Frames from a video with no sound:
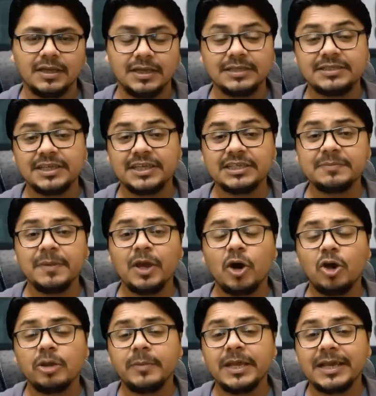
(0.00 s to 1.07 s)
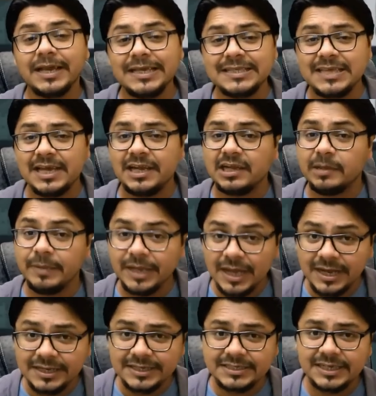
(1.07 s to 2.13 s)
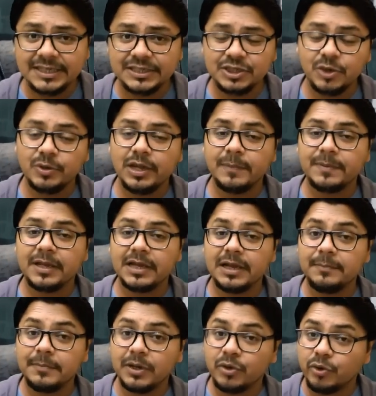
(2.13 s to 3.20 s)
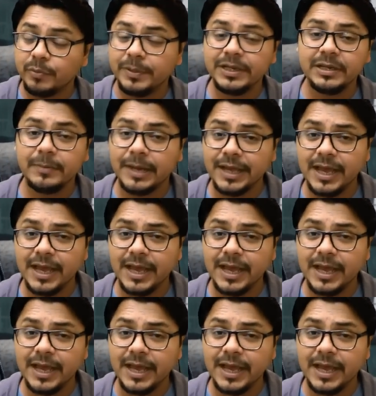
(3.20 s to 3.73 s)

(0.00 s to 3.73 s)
इस सीरीज में और भी कई सारे डबिंग आर्टिस्ट हैं जिन्होंने अपना काम बखूबी निभाया